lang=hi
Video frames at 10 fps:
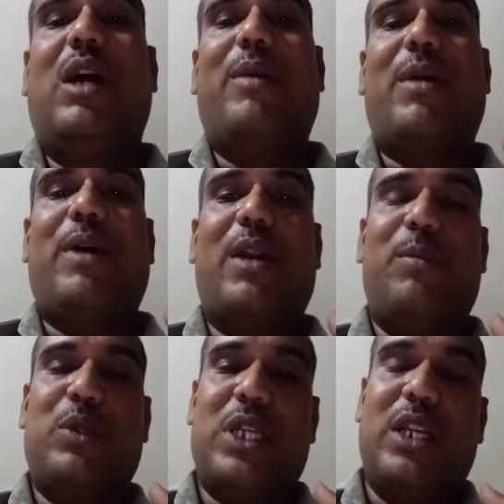हमारा भरण
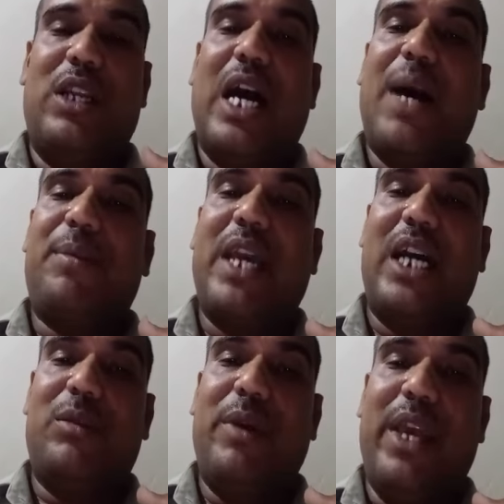पोषण आपके
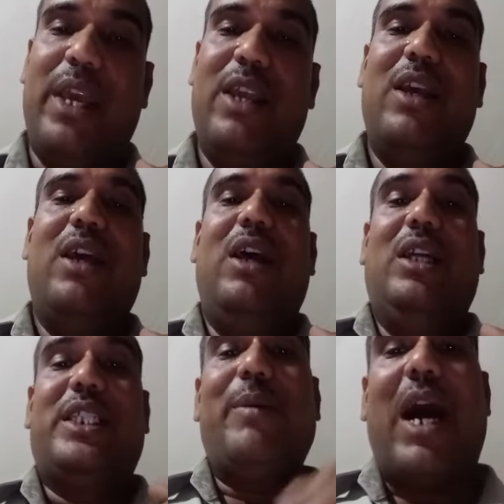हाथ में है
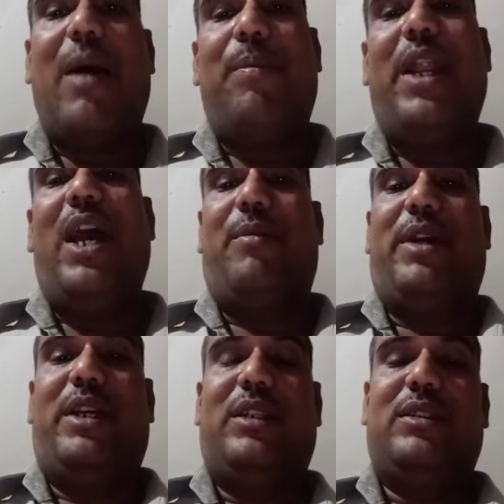जब आपने
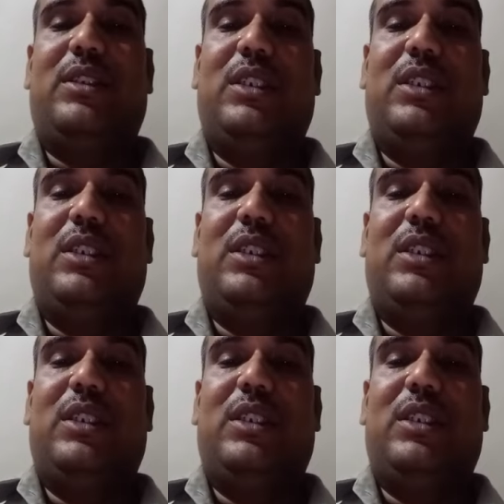हमें